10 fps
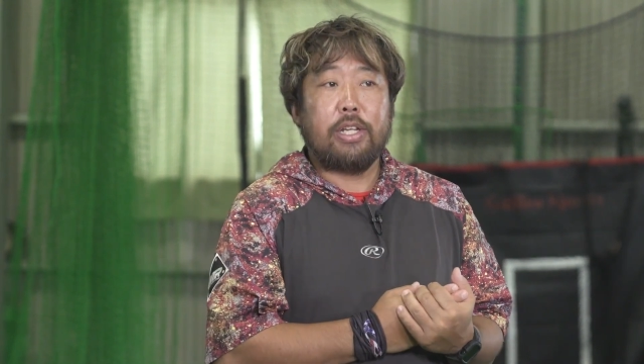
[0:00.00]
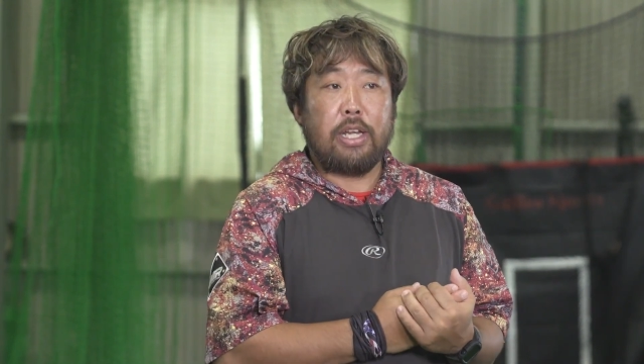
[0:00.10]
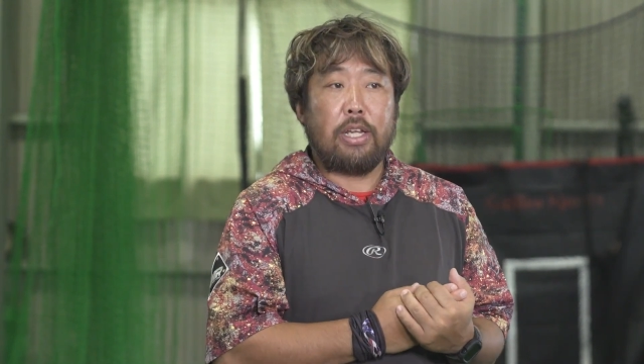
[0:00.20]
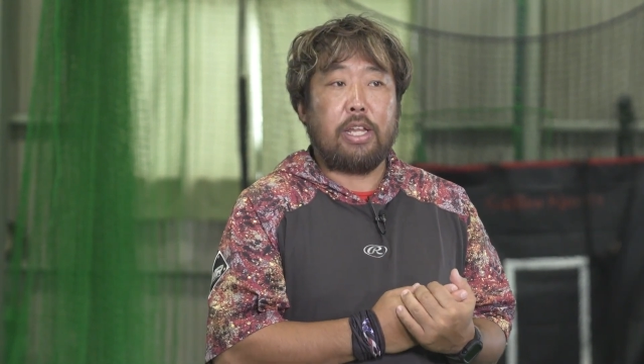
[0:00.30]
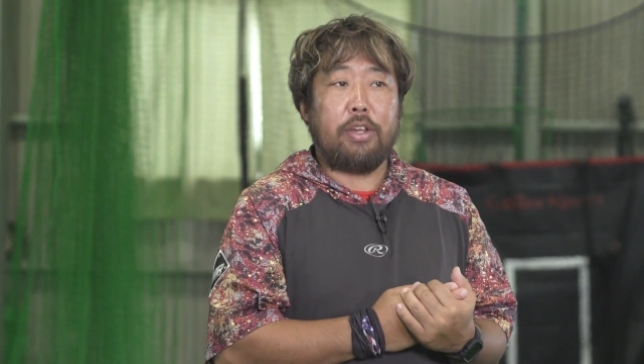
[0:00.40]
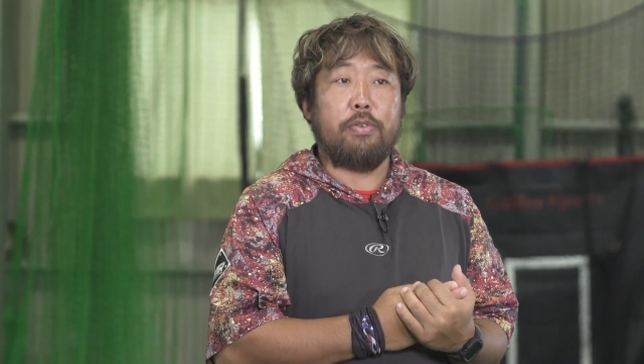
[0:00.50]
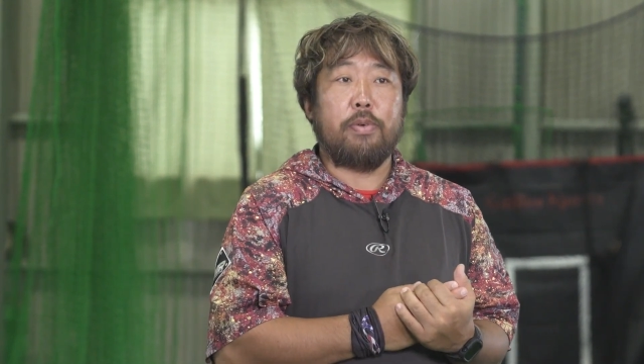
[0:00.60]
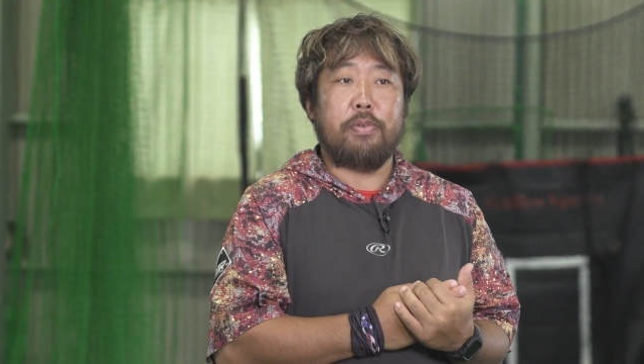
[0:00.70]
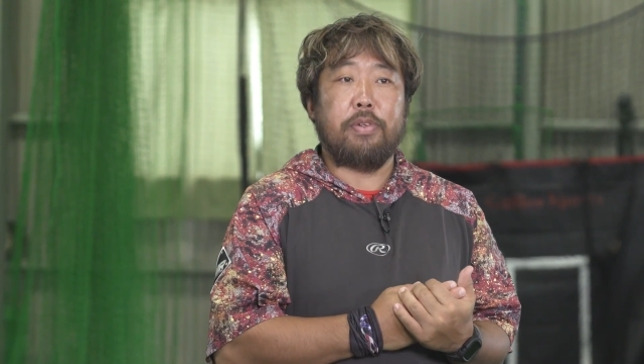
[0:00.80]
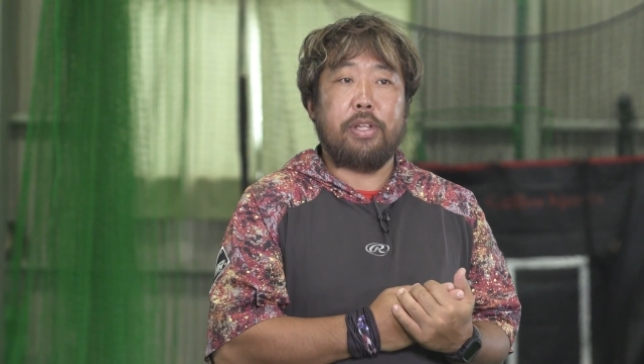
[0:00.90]
ね、っていう
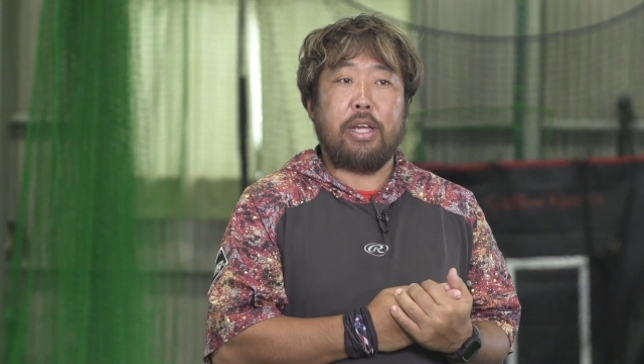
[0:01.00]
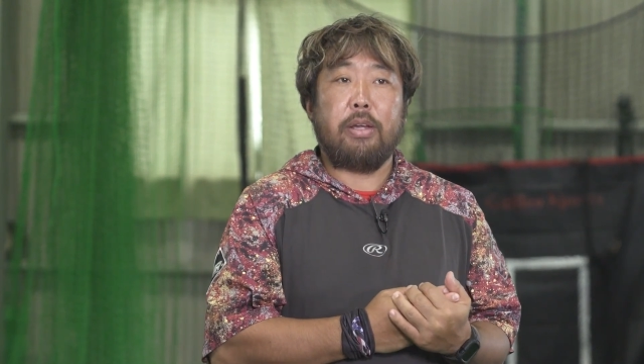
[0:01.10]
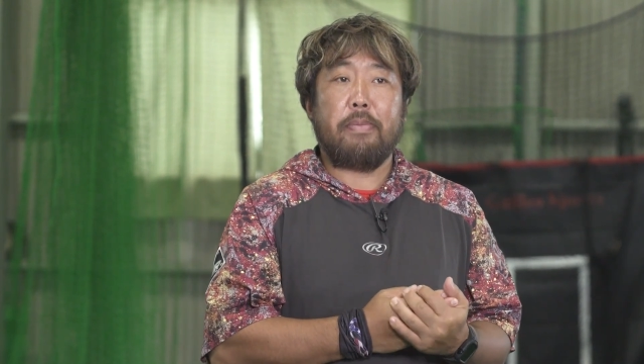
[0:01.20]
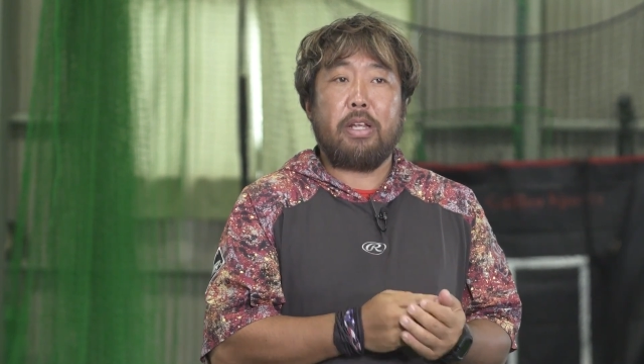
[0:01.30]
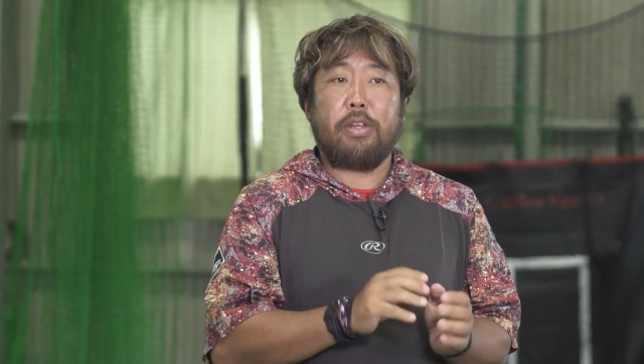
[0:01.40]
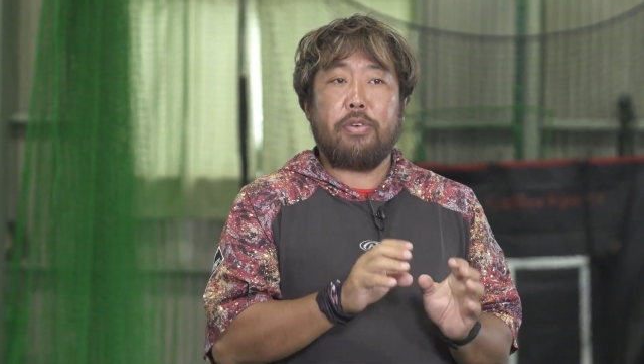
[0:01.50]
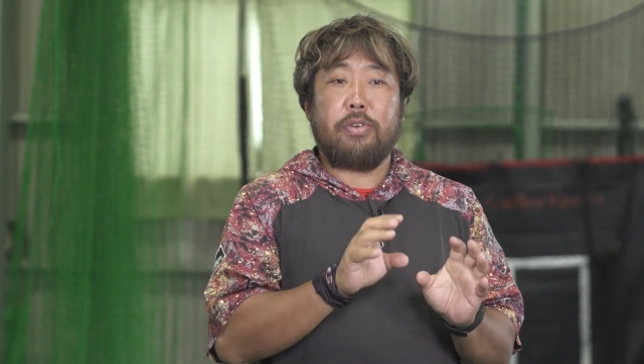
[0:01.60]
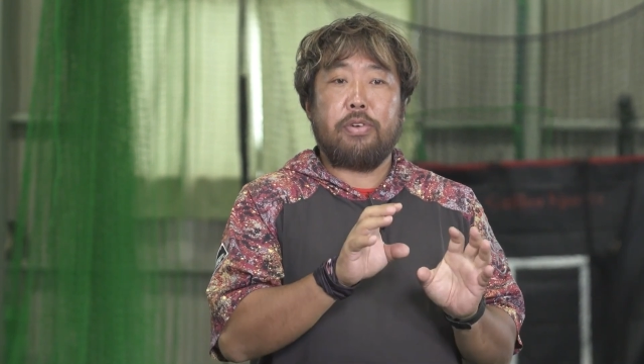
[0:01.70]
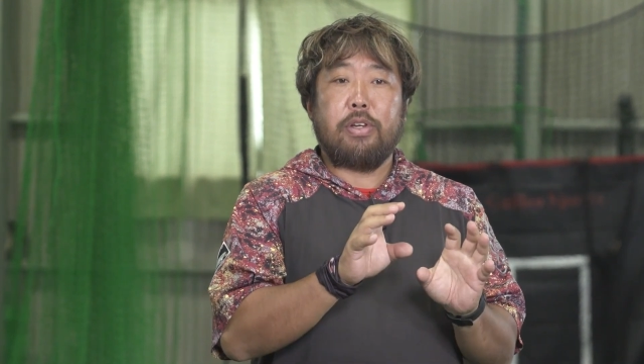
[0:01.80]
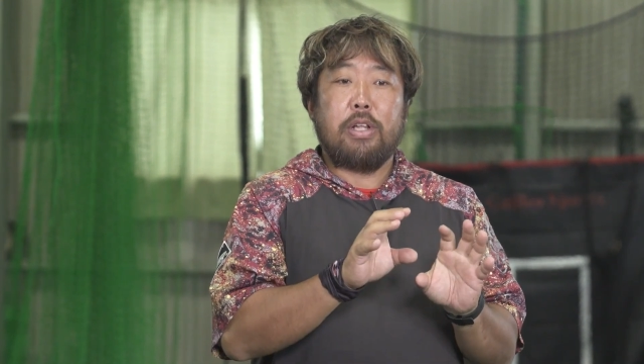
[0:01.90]
部分で、まあ、結
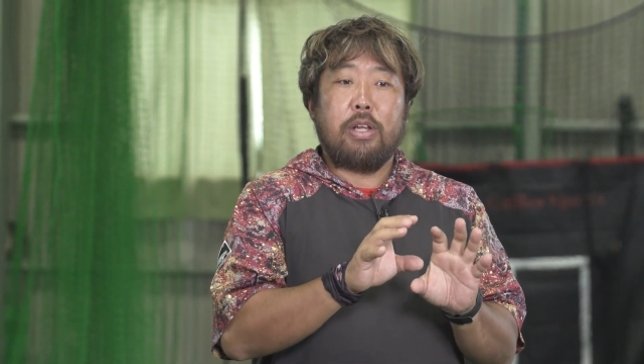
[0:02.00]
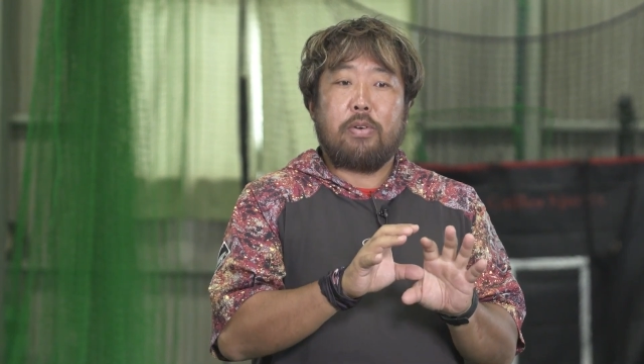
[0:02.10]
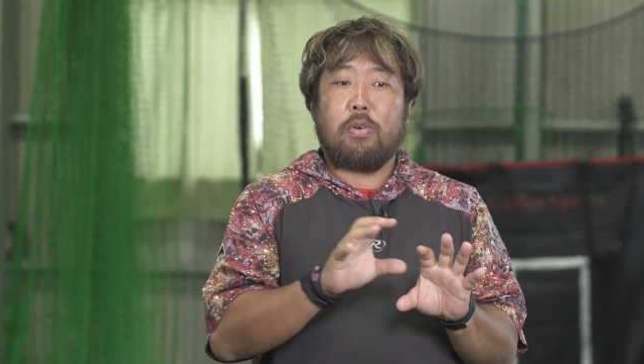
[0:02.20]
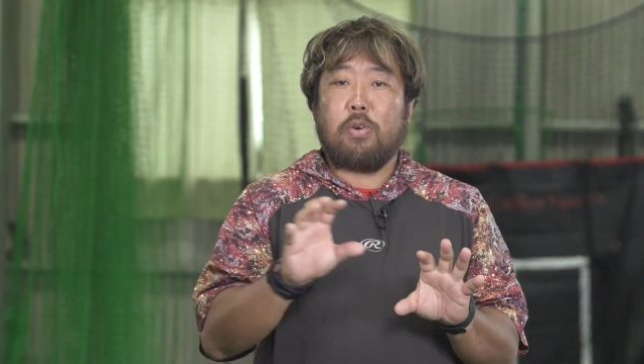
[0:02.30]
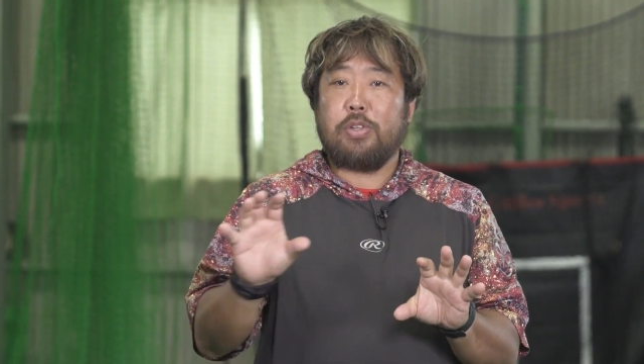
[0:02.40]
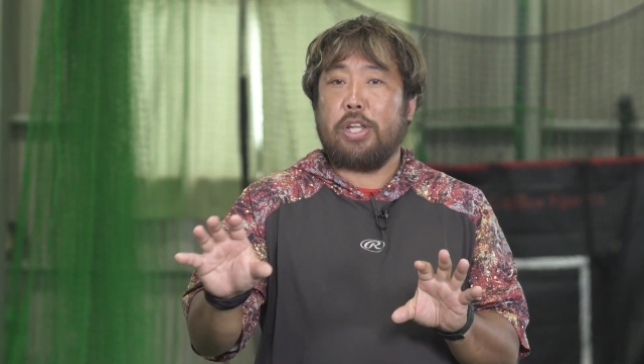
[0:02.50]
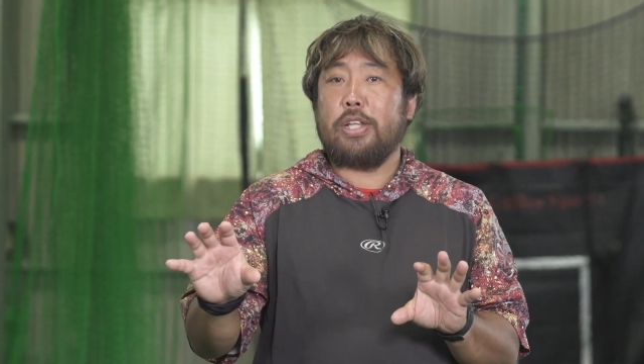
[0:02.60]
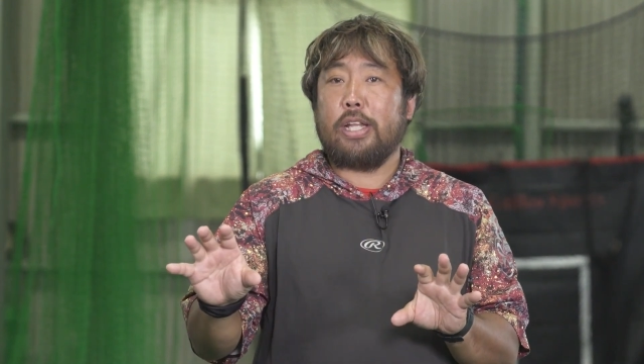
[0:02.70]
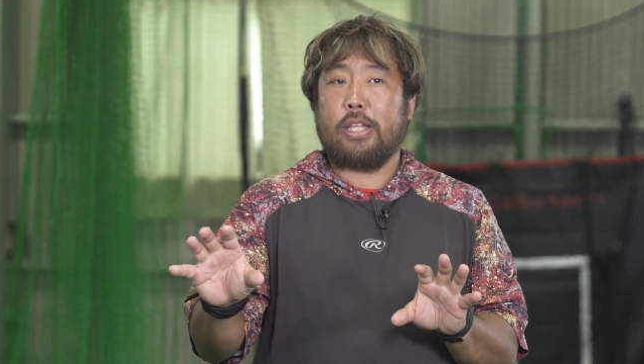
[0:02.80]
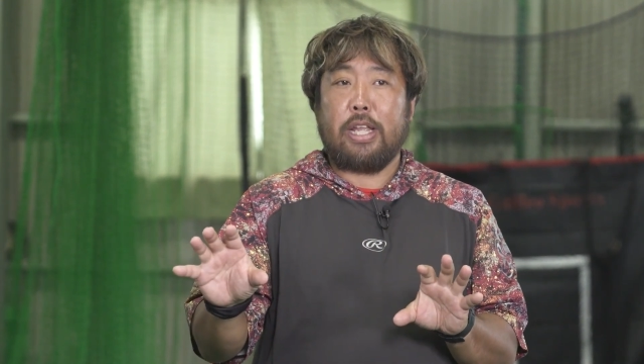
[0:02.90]
局高校生
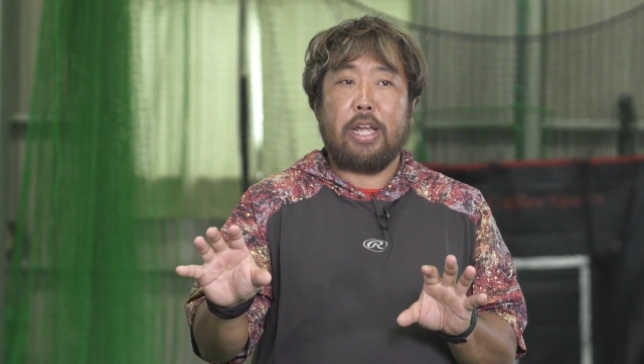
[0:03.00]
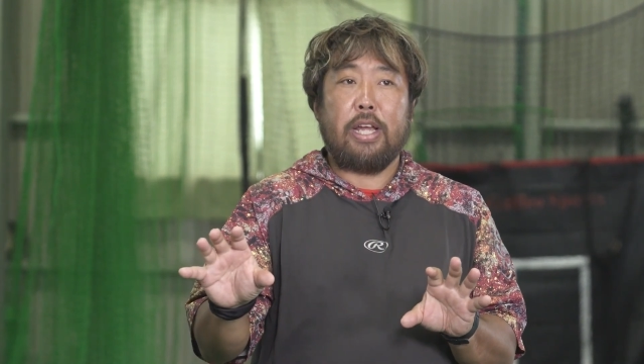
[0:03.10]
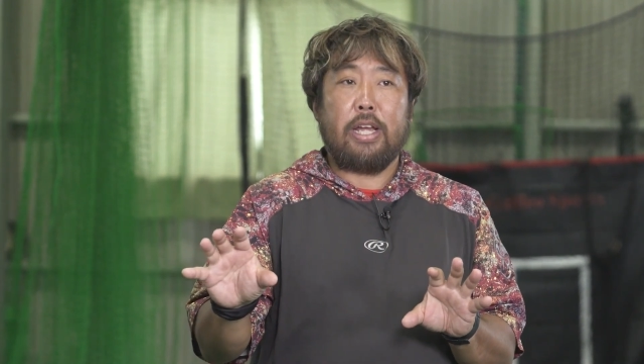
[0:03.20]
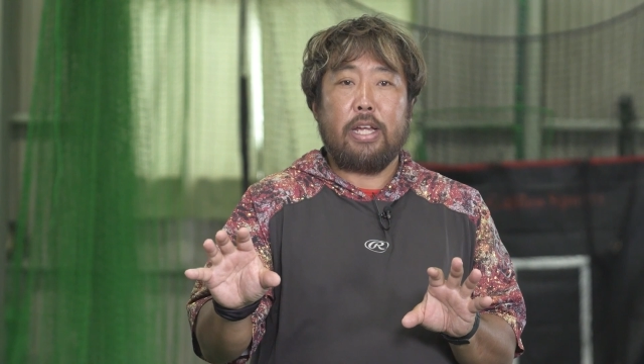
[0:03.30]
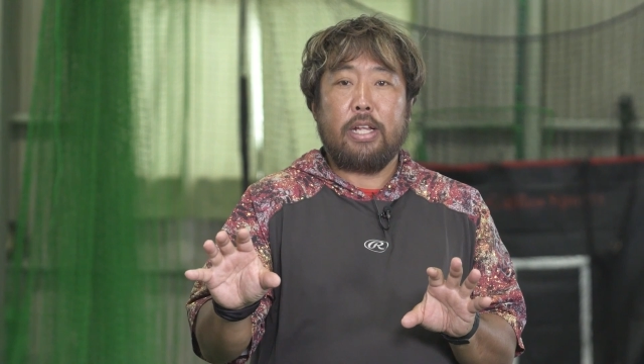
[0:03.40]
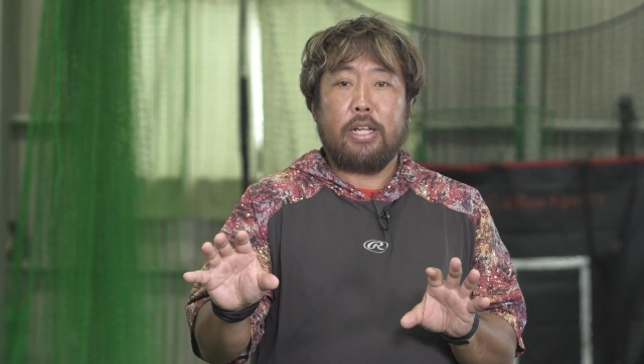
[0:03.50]
になって